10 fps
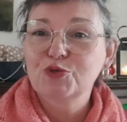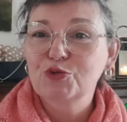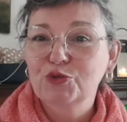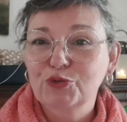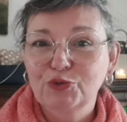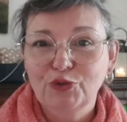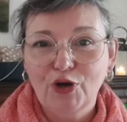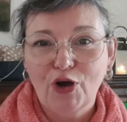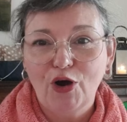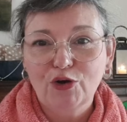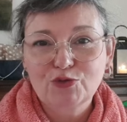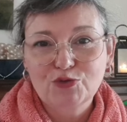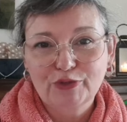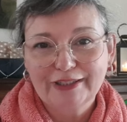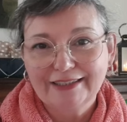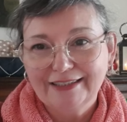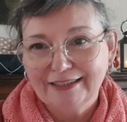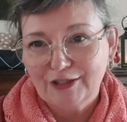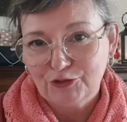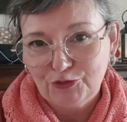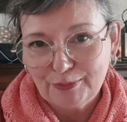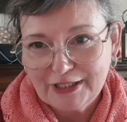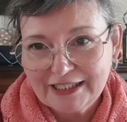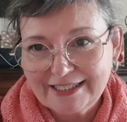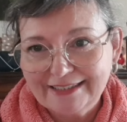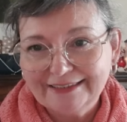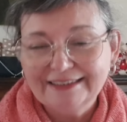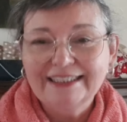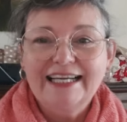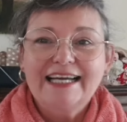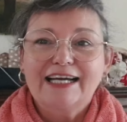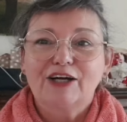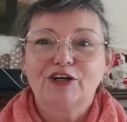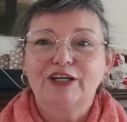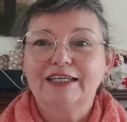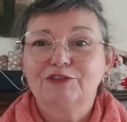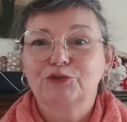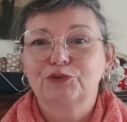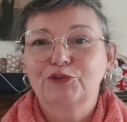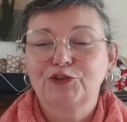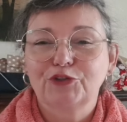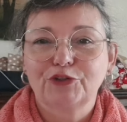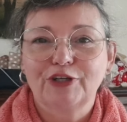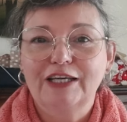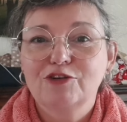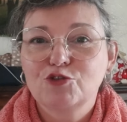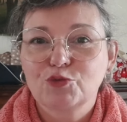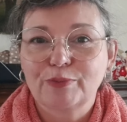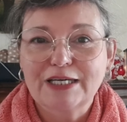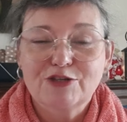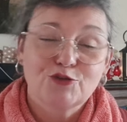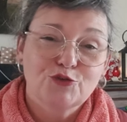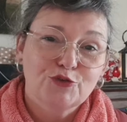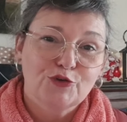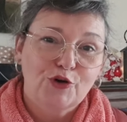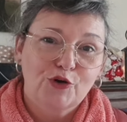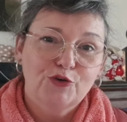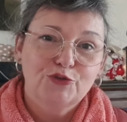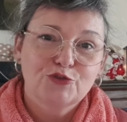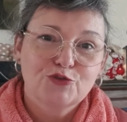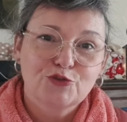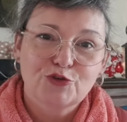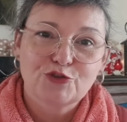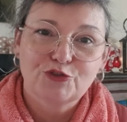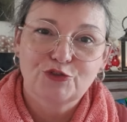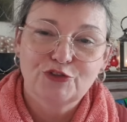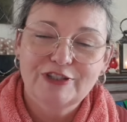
toujours entourée de mes chiens euh, et donc euh, ils sont bien sûr une source de